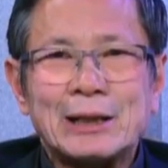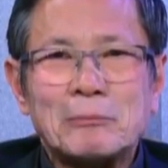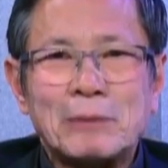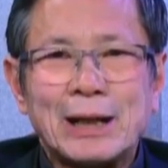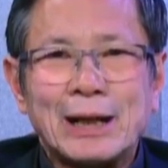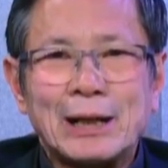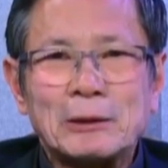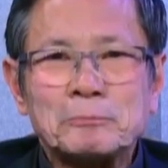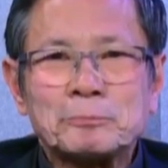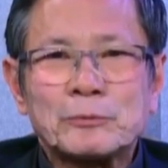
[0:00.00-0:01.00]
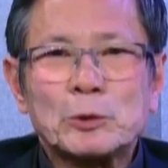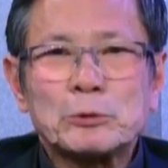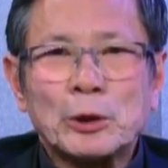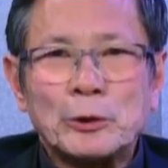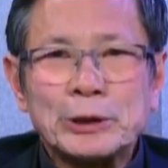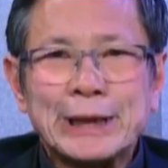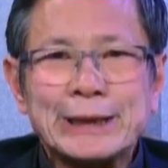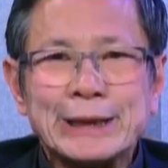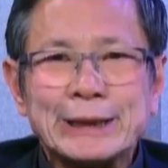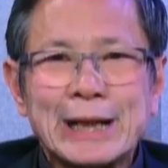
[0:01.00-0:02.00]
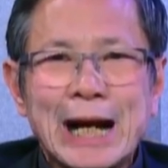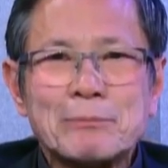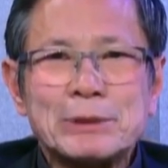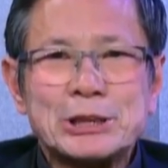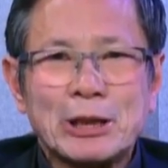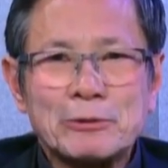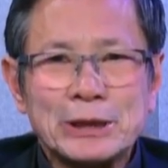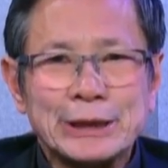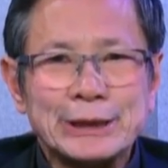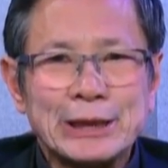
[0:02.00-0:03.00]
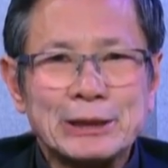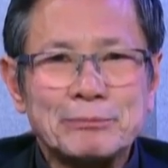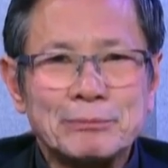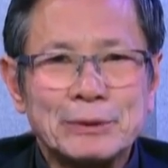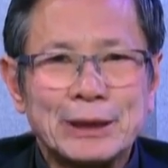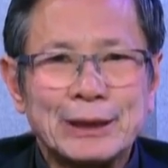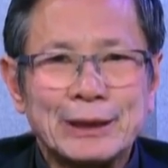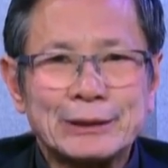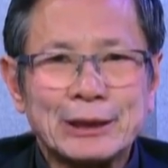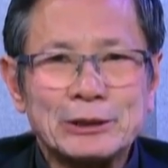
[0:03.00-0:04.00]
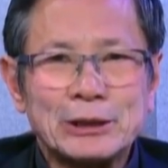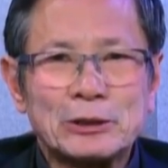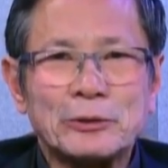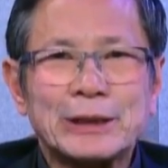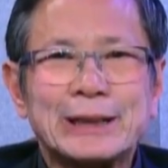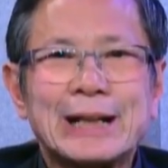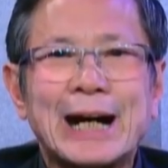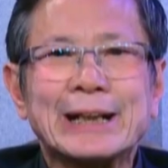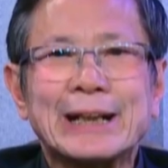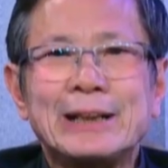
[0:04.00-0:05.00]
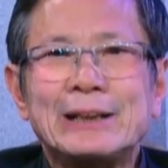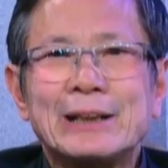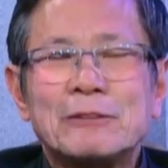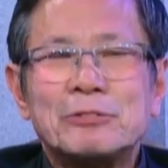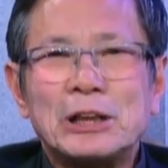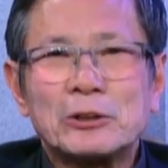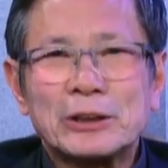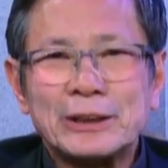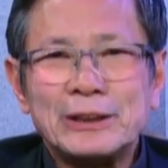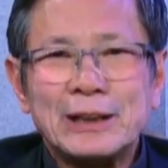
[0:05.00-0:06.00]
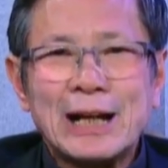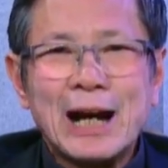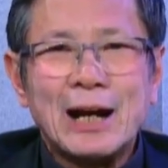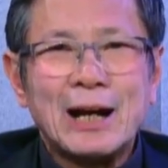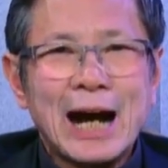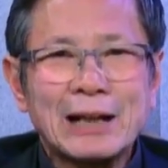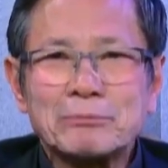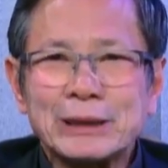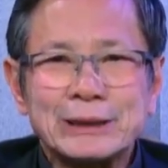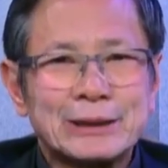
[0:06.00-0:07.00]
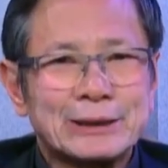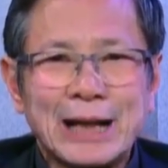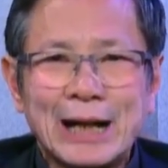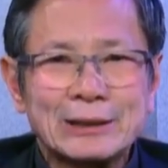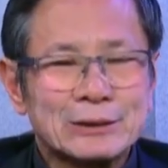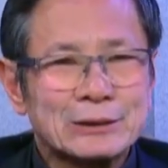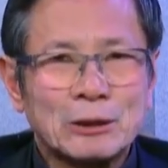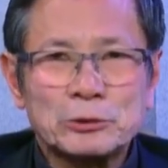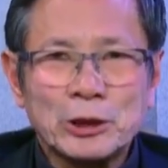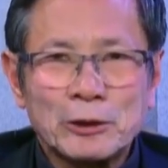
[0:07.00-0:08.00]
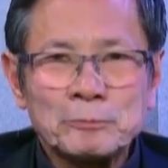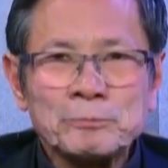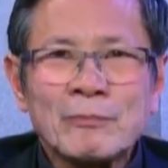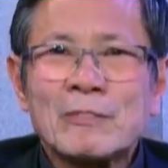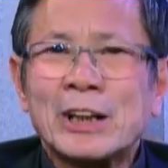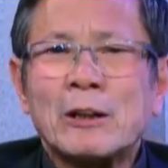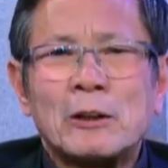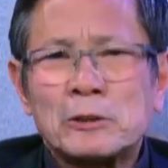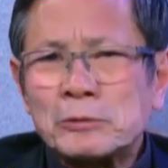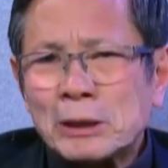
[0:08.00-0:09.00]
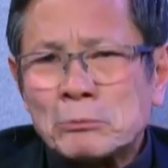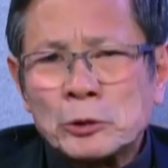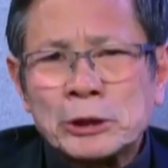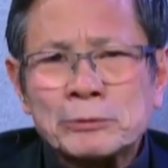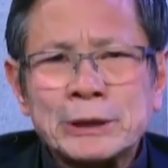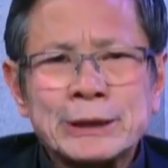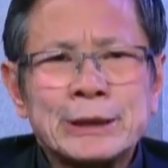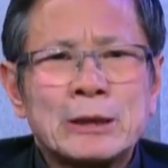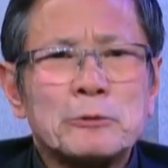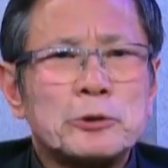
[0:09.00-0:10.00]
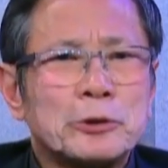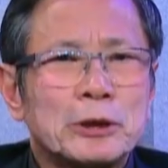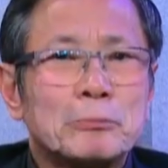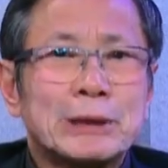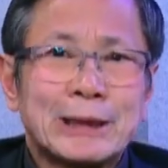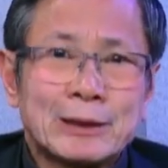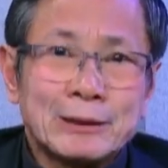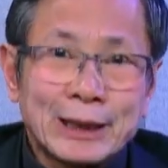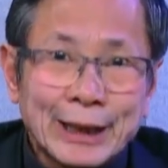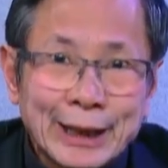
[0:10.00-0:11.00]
À, mà chúng tôi gia đình 26 người trên uh, trên chiếc thuyền đã đến Philippines uh, à, an bình tất cả sống sót và đó cũng là một trong những cái câu chuyện mà chắc có